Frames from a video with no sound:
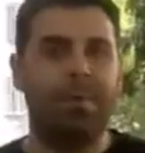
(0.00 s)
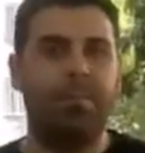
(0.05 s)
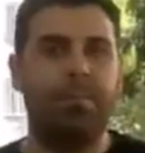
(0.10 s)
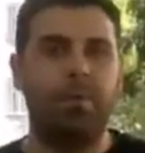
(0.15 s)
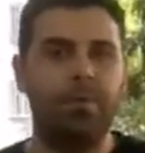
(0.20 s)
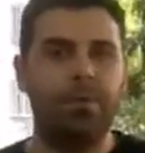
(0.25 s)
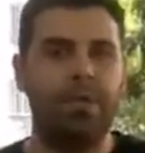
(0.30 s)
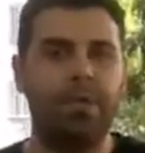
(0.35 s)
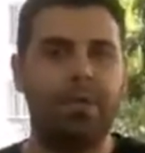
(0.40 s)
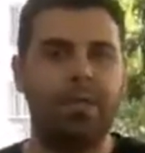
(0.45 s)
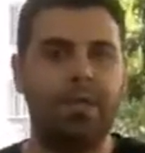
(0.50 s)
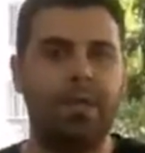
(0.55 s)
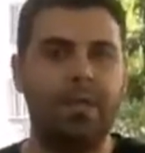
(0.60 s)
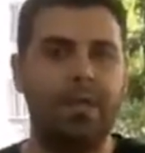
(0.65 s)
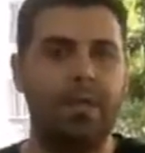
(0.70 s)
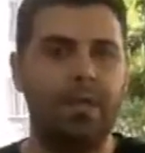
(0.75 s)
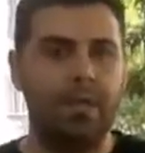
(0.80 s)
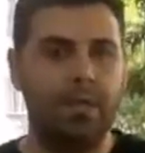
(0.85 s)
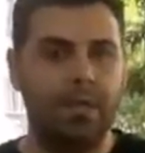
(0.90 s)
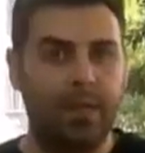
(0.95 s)
bir
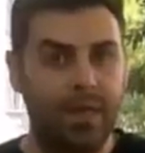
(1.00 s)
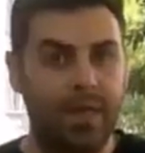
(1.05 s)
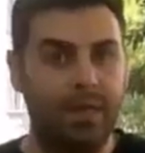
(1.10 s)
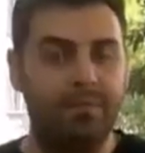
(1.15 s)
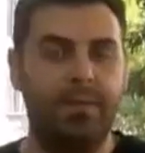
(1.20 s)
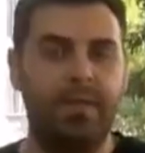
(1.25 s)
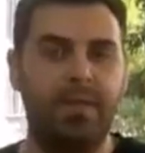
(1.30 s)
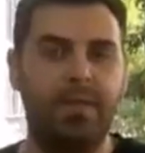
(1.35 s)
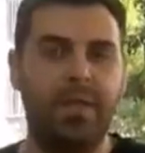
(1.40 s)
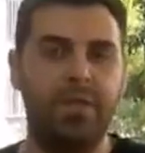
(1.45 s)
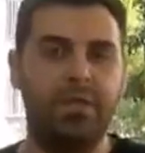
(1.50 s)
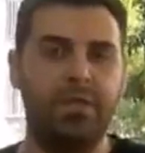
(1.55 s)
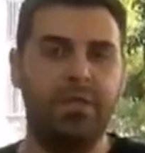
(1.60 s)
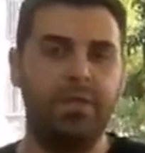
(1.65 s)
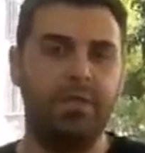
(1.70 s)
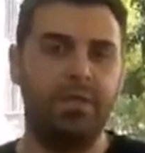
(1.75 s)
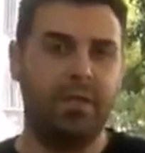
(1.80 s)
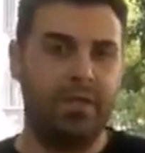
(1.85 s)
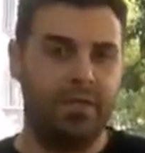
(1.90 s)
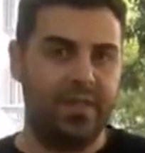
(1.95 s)
poşetle kıyafet
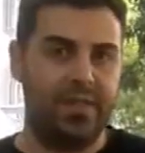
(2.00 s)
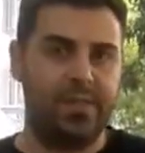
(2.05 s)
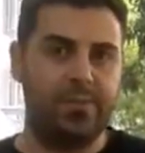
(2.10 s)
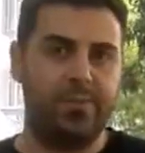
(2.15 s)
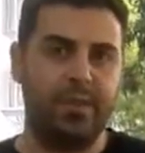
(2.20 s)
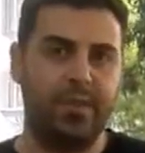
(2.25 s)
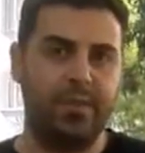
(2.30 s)
değiştirdiğini tespit